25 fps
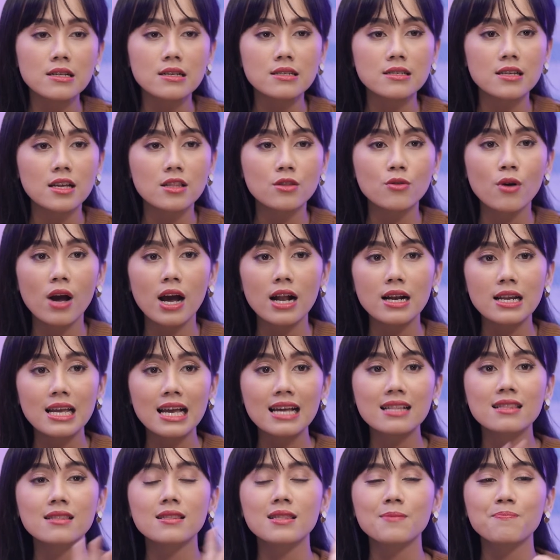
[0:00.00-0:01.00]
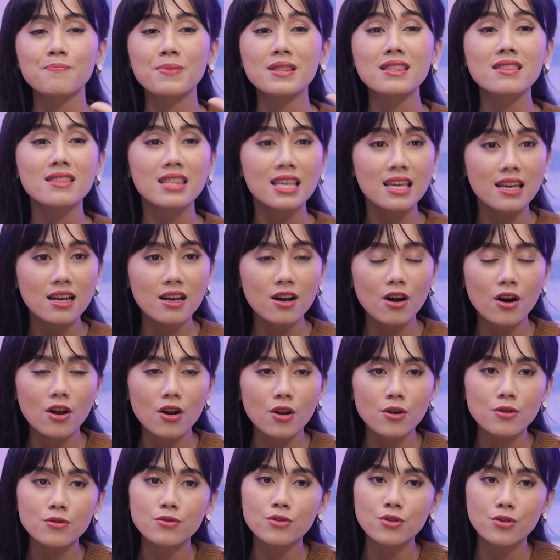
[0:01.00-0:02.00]
salah satu hal yang penting
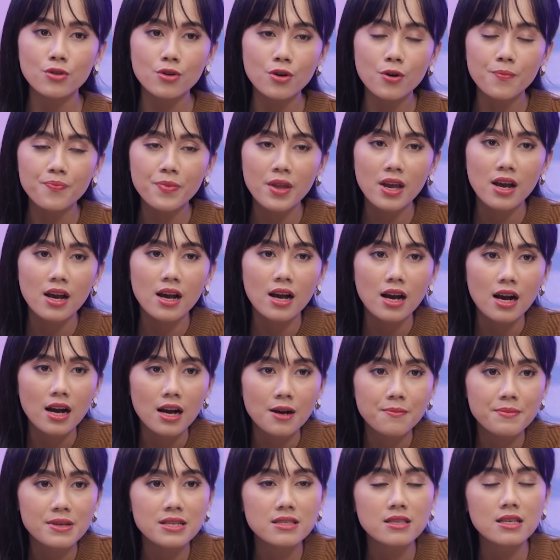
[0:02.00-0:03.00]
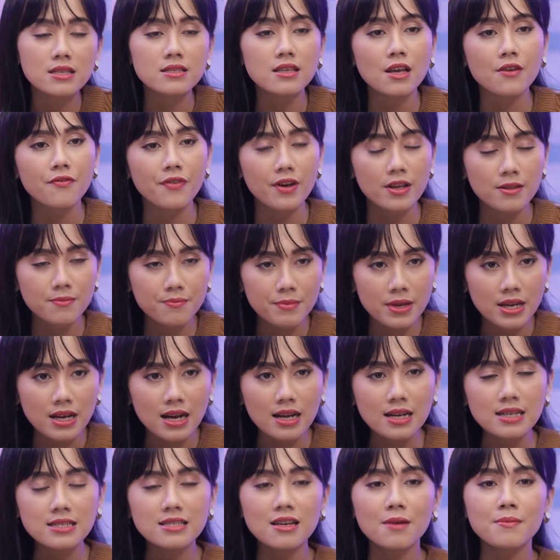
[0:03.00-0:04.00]
kalau untuk eh, bisnis F&B.
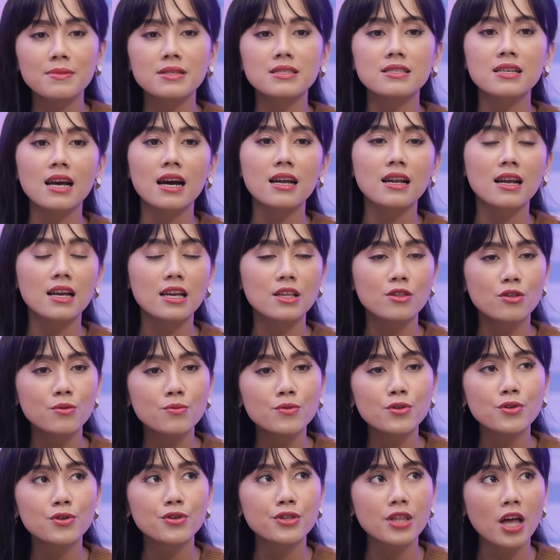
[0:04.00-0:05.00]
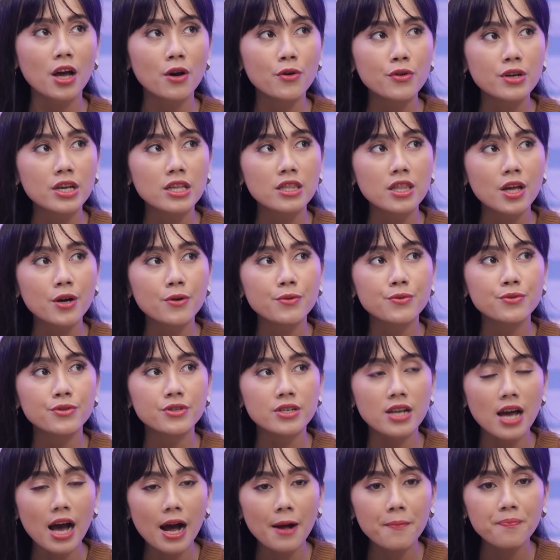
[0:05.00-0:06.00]
Karena zaman sekarang itu menurut aku kita
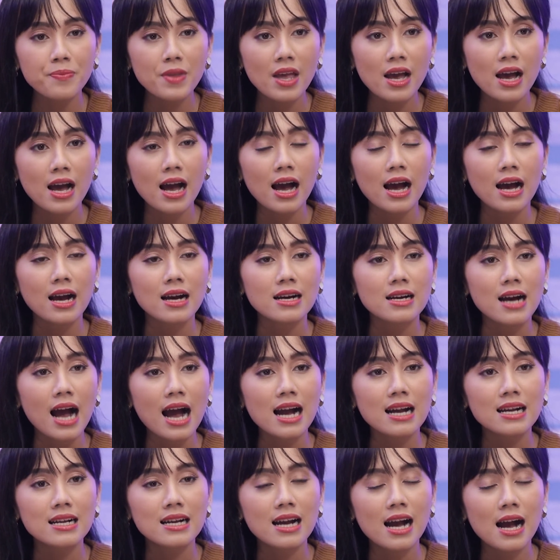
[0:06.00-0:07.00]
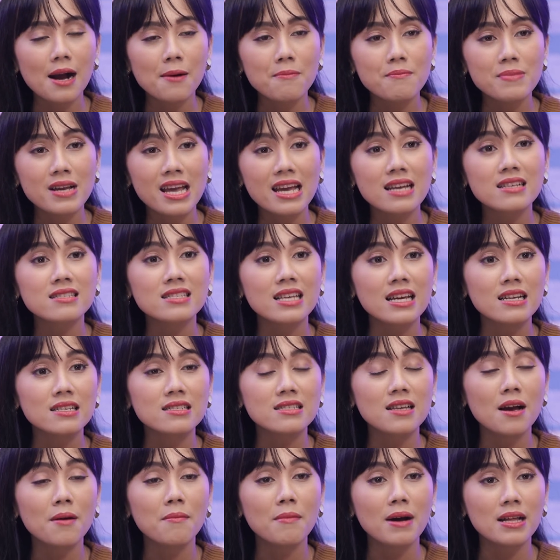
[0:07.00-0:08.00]
udah uh, agak geser
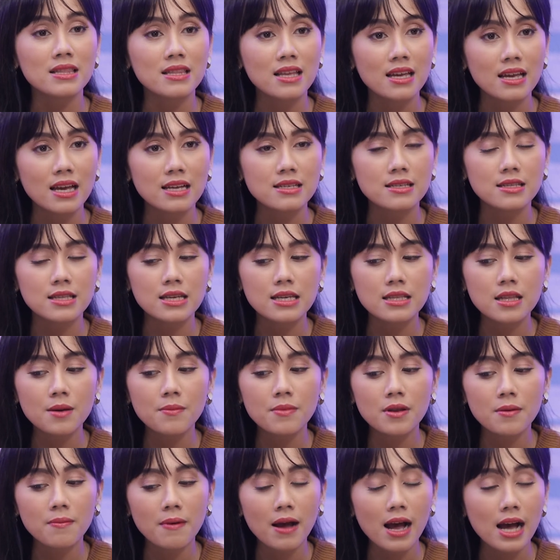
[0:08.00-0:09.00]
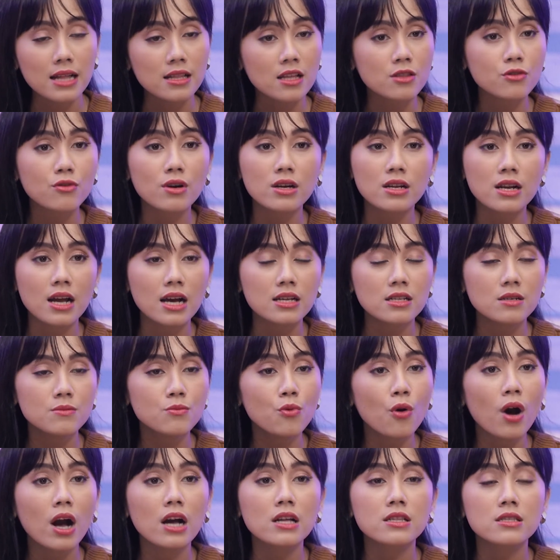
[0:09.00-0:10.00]
zamannya ya. Jadi kita beli makanan tuh
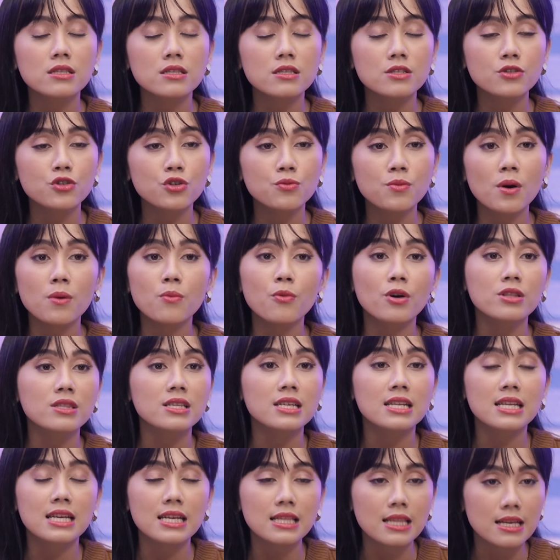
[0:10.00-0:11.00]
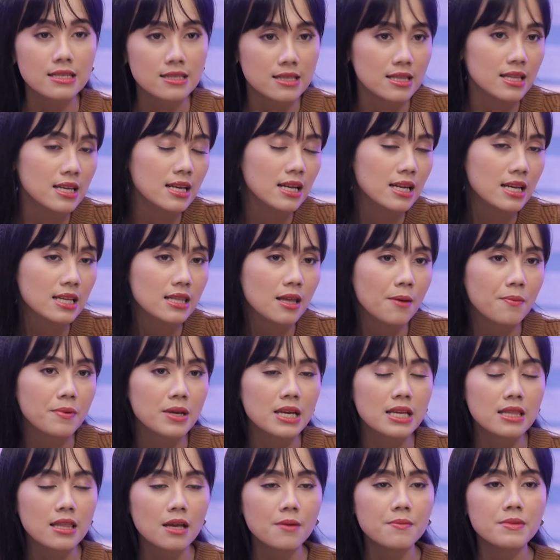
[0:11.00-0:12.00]
kadang-kadang bukan cuma buat diri kita sendiri,
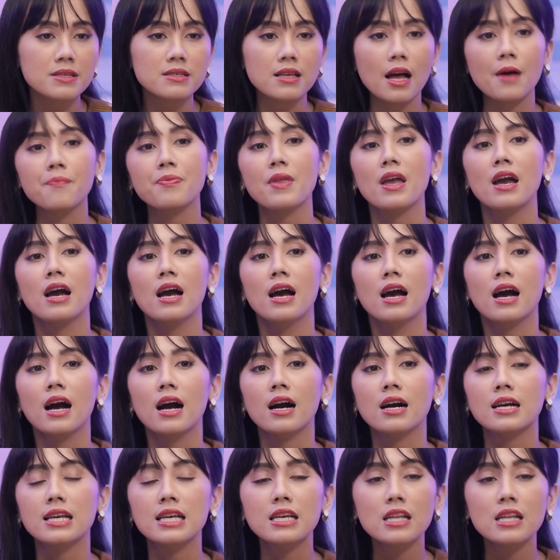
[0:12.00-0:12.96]
tapi kita bisa uh,